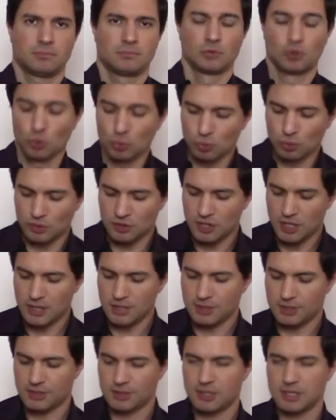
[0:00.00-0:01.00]
Tudo se
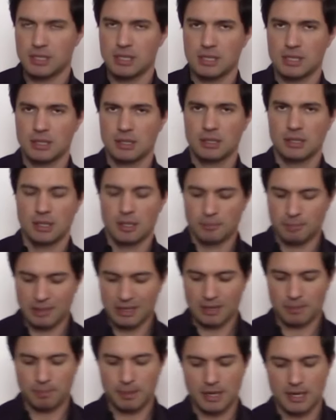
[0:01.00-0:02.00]
inicia
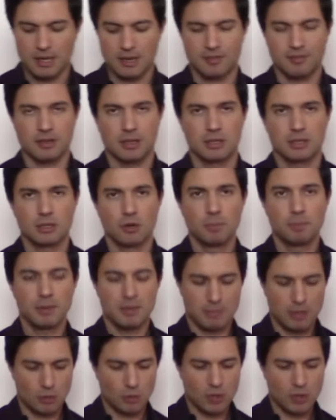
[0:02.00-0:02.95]
pela palavra. Então, o primeiro